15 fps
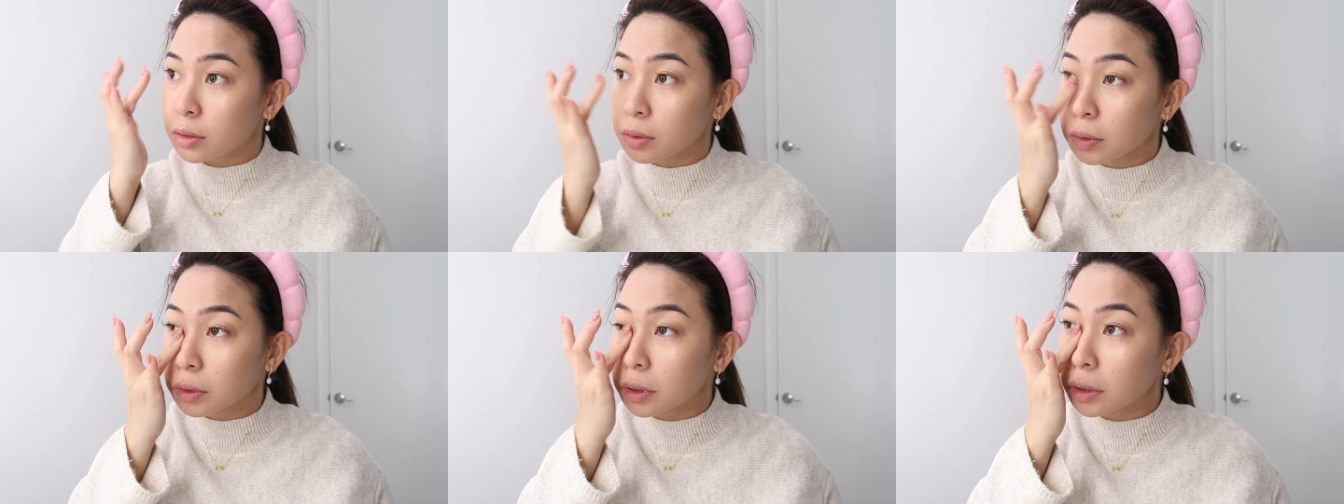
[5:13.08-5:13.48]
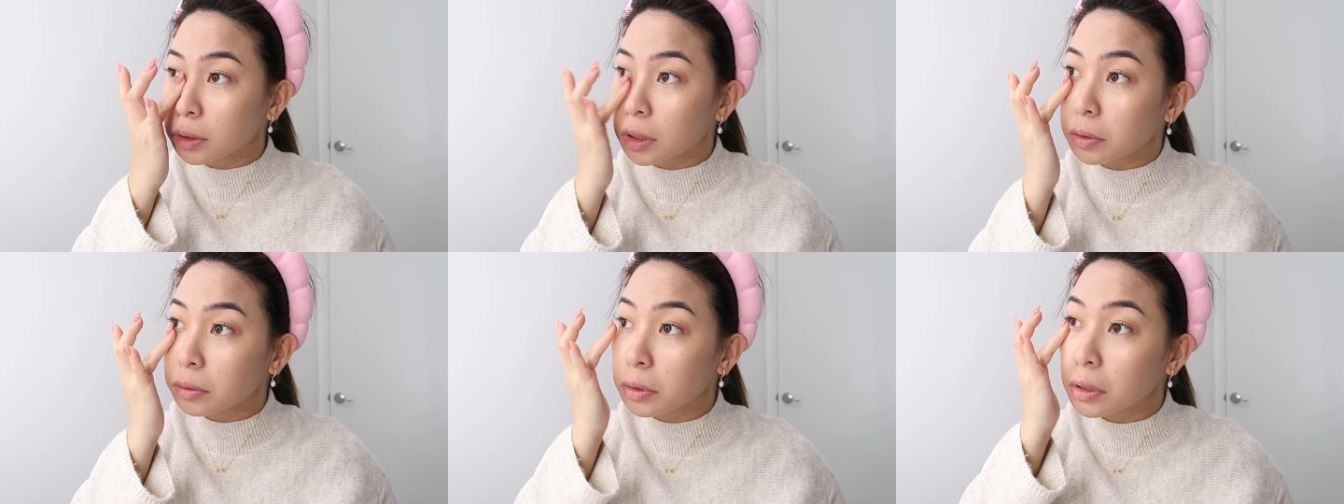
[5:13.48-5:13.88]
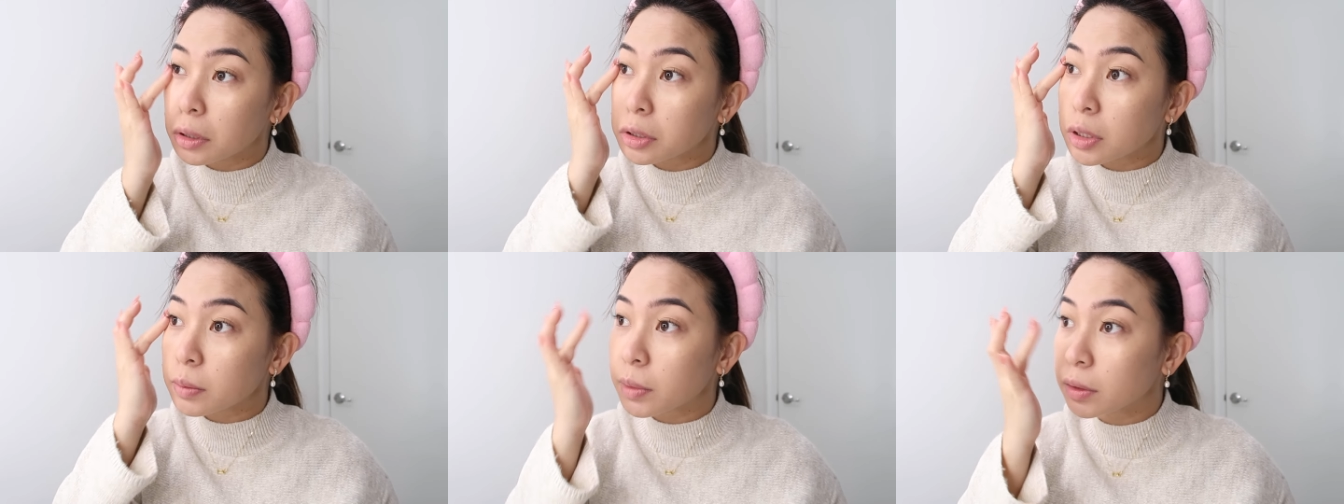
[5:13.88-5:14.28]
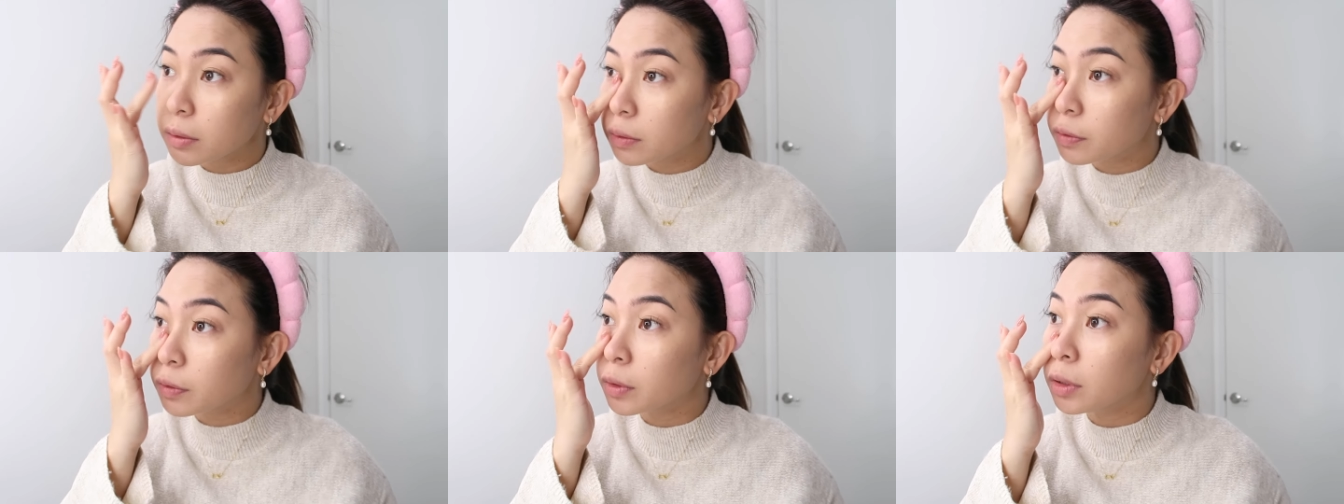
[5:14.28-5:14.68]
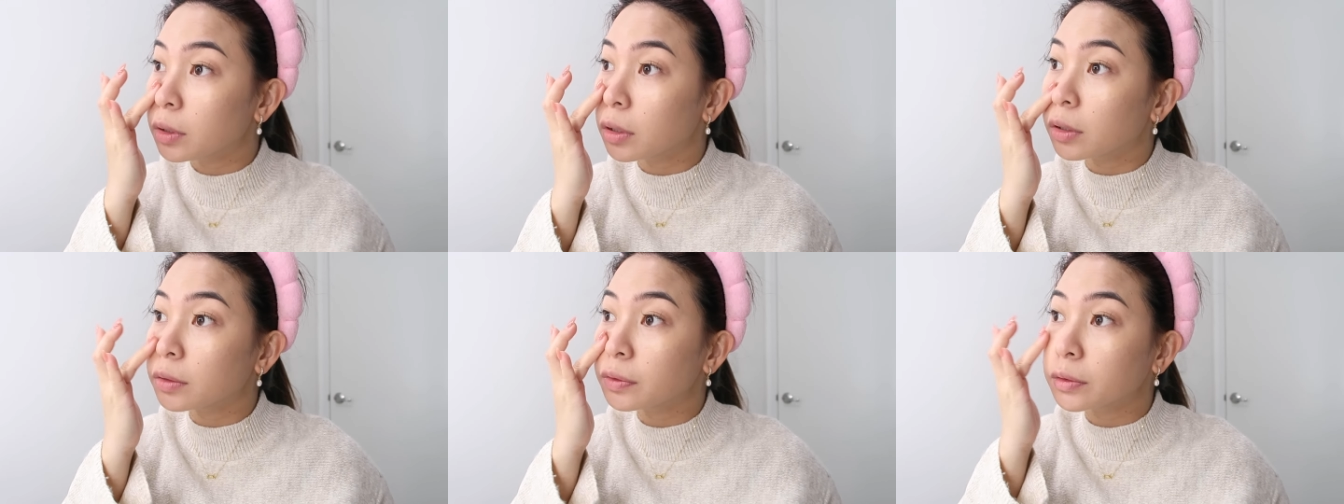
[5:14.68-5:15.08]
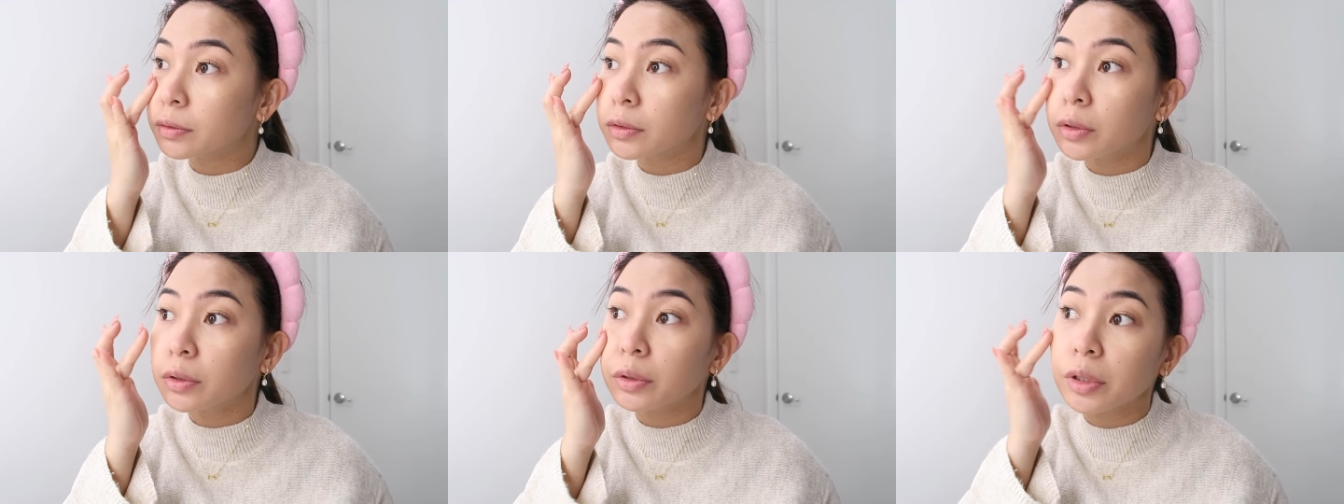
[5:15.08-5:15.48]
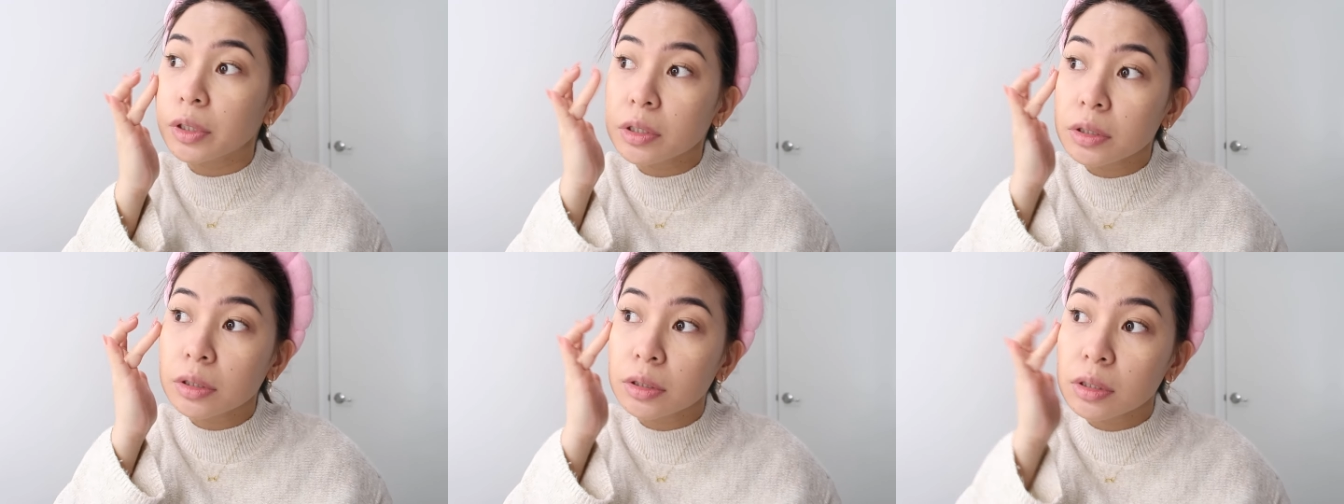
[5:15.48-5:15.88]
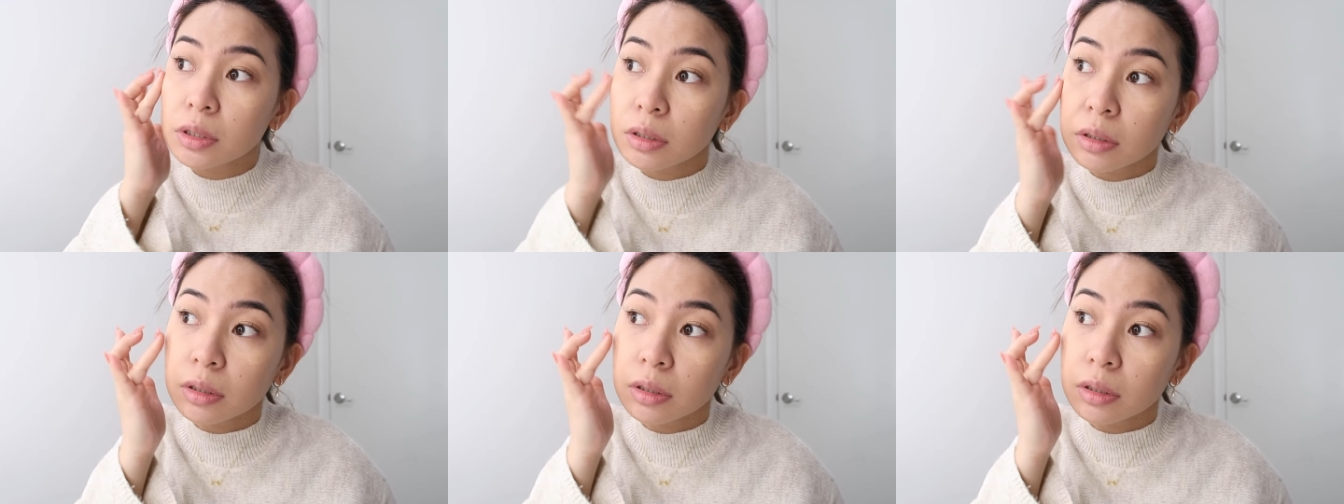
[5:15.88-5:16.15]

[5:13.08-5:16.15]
So, hinihintay ko na lang siya mag-fall off, of course.